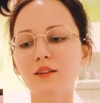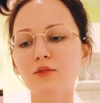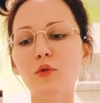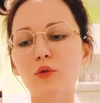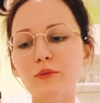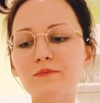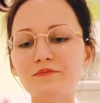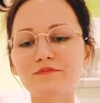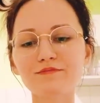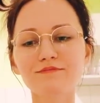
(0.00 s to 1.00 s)
Но
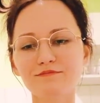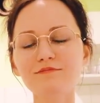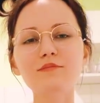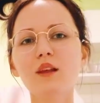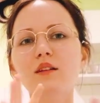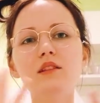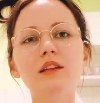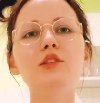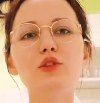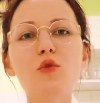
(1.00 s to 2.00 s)
для
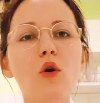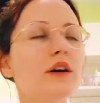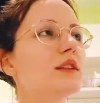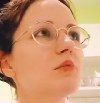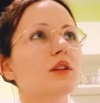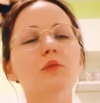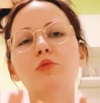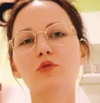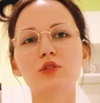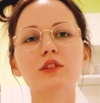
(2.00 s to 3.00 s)
нее это было
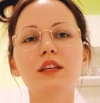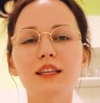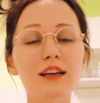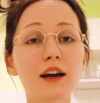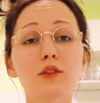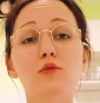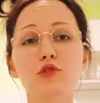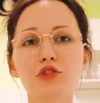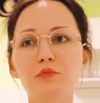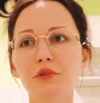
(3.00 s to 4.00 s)
просто, и я ее
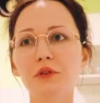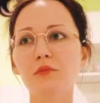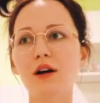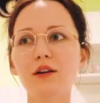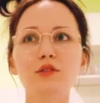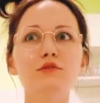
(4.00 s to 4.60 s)
очень понимаю.